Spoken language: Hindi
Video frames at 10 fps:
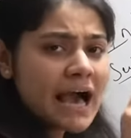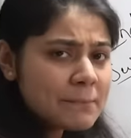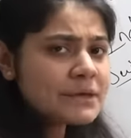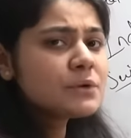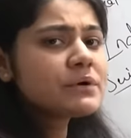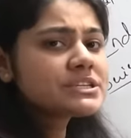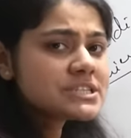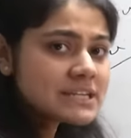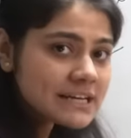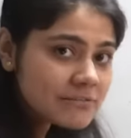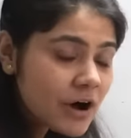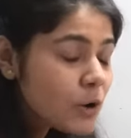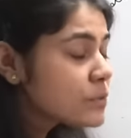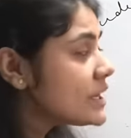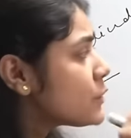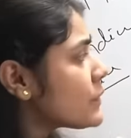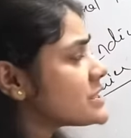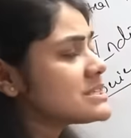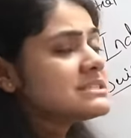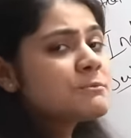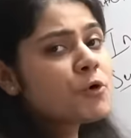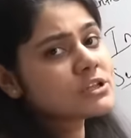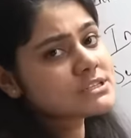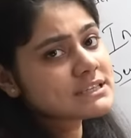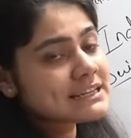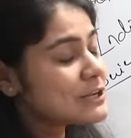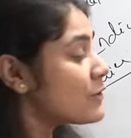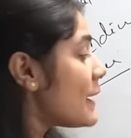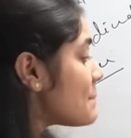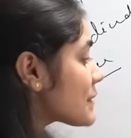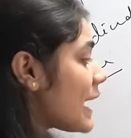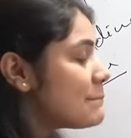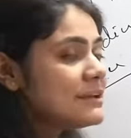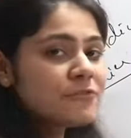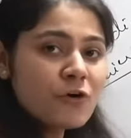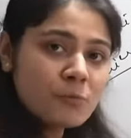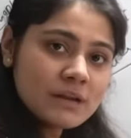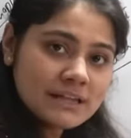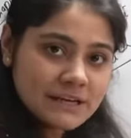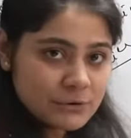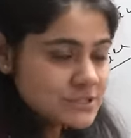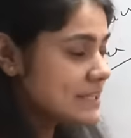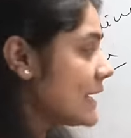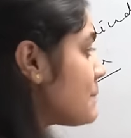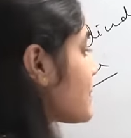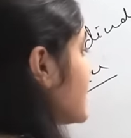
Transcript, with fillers: अभी क्वेश्चन करवाऊंगी क्वेश्चन से बहुत अच्छे से क्लियर होगा अभी फॉर्मूला देखो ठीक है